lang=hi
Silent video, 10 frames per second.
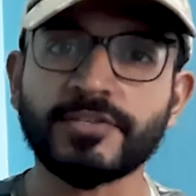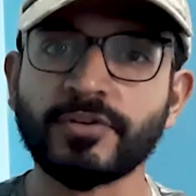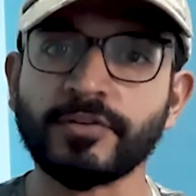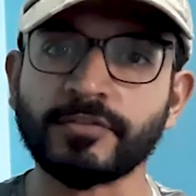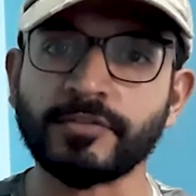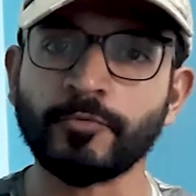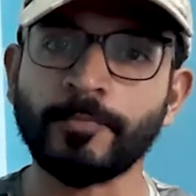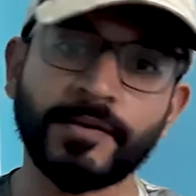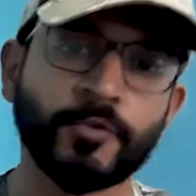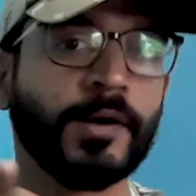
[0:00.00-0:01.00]
चेंज कर सकते हो
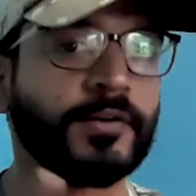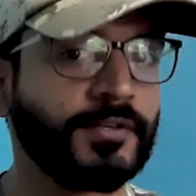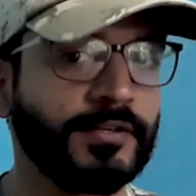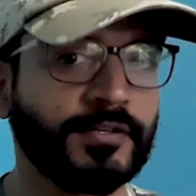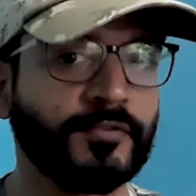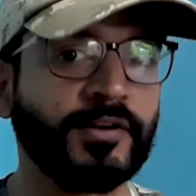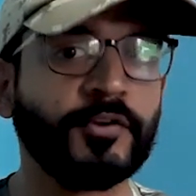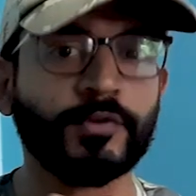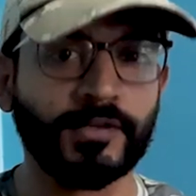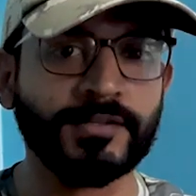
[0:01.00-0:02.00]
मेन्यू बार से रिलेटेड
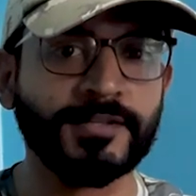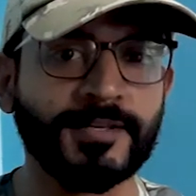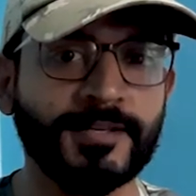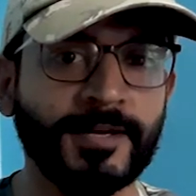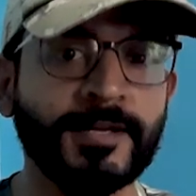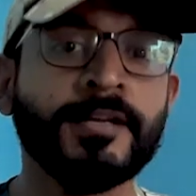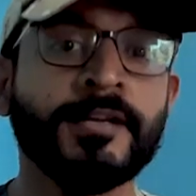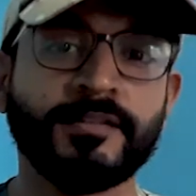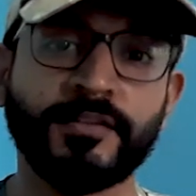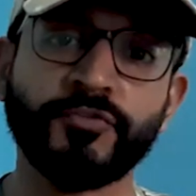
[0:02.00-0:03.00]
वीडियो नहीं देखी है
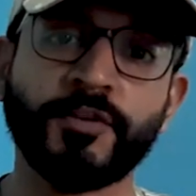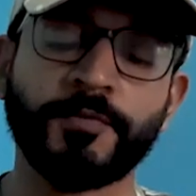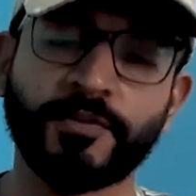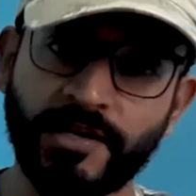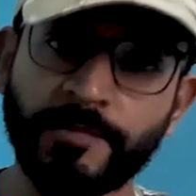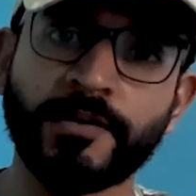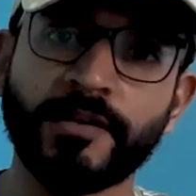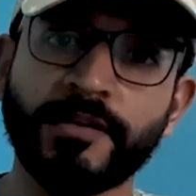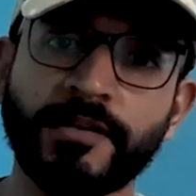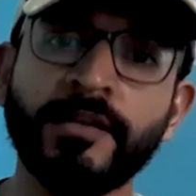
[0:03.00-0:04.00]
देन सब्सक्राइब कर
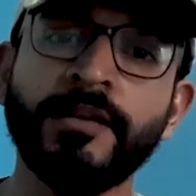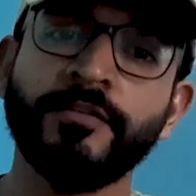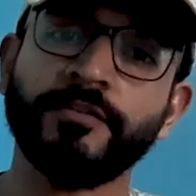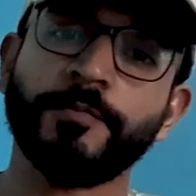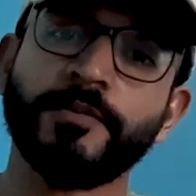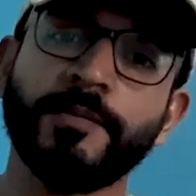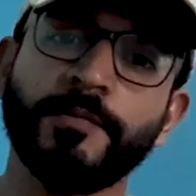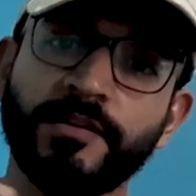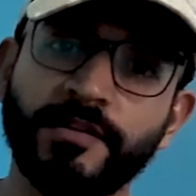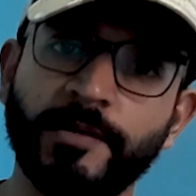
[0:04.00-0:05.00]
लेना सब्सक्राइब
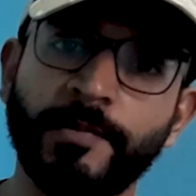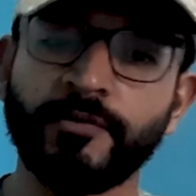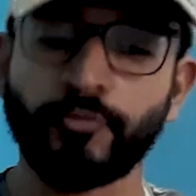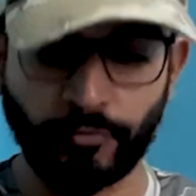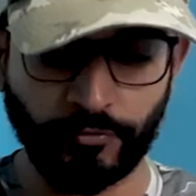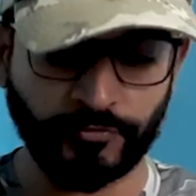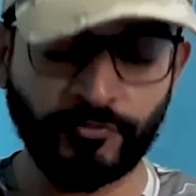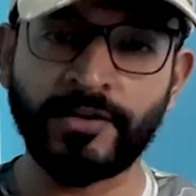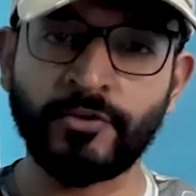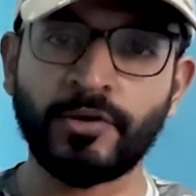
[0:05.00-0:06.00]
करने के बाद उस
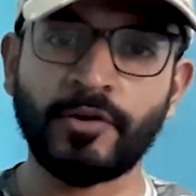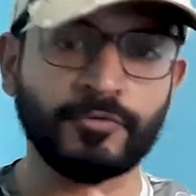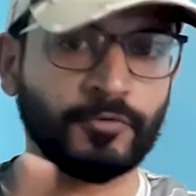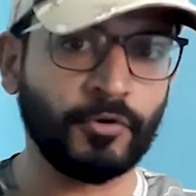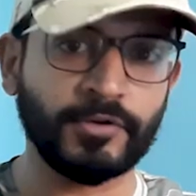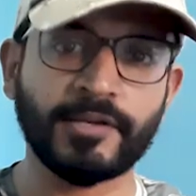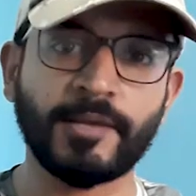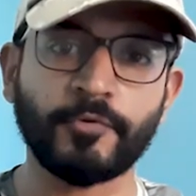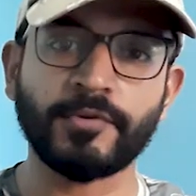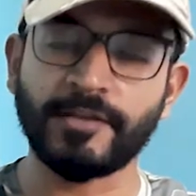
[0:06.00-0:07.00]
वीडियो का ऑलरेडी
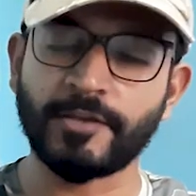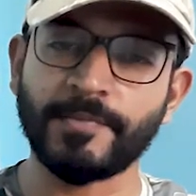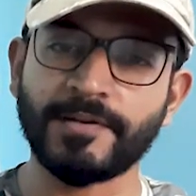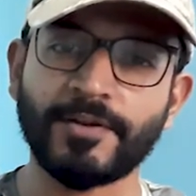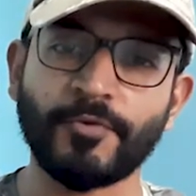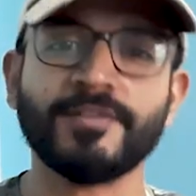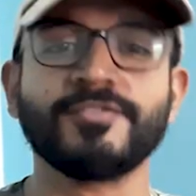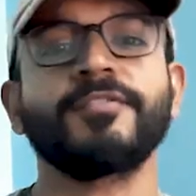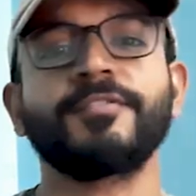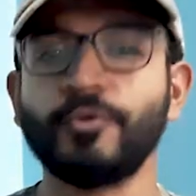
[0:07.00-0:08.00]
आपको लिंक मिल रहा होगा
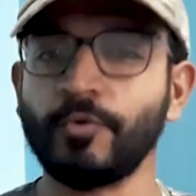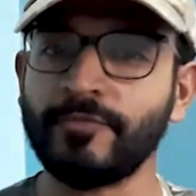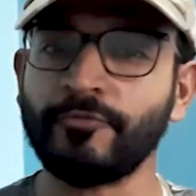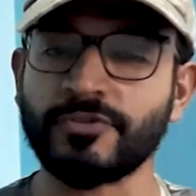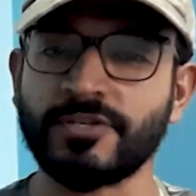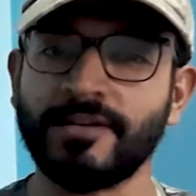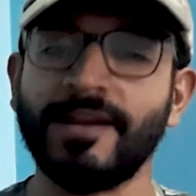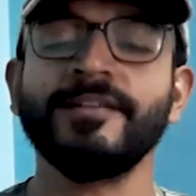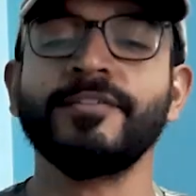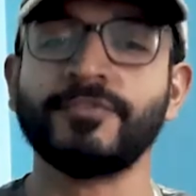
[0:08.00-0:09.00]
जस्ट गो एंड वॉच इट
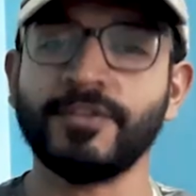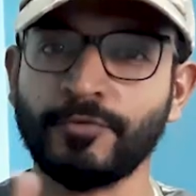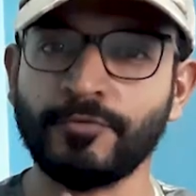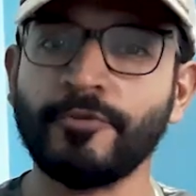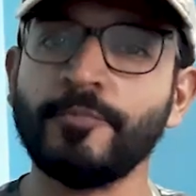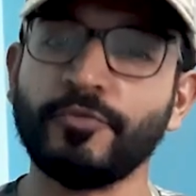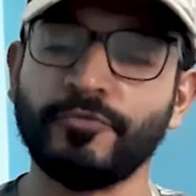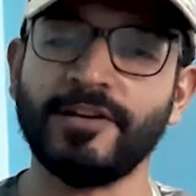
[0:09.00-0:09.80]
एंड स्टेट यून फॉर मोर